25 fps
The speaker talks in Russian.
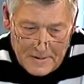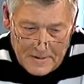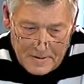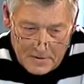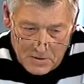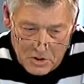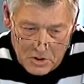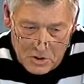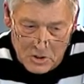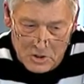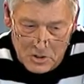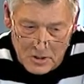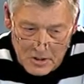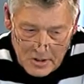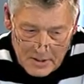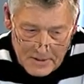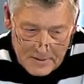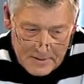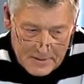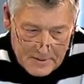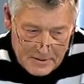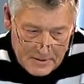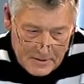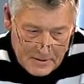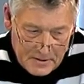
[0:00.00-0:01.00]

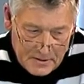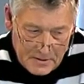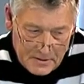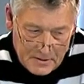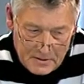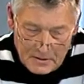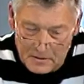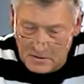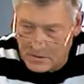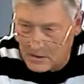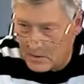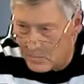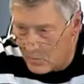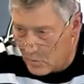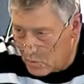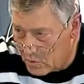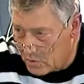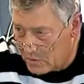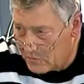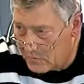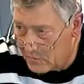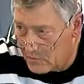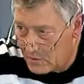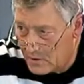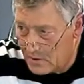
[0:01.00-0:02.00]
начинается
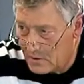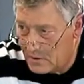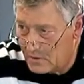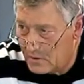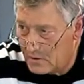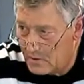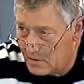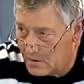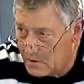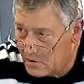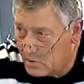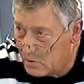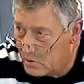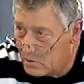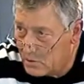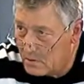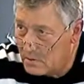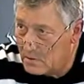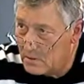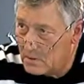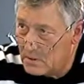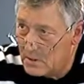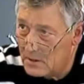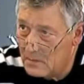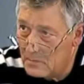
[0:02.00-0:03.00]
ремонт вот этой
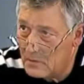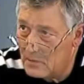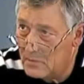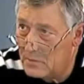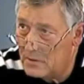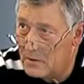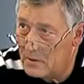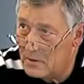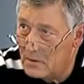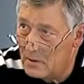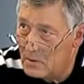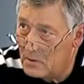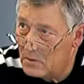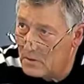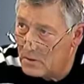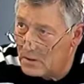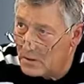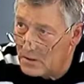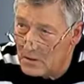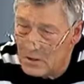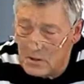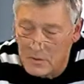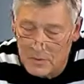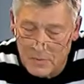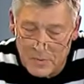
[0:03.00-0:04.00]
какой-то там определенной
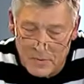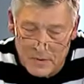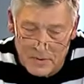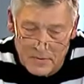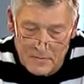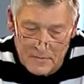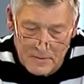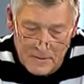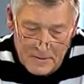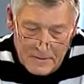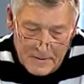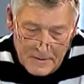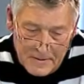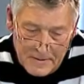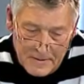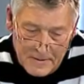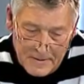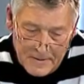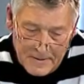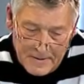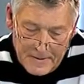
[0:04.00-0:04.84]
неисправности.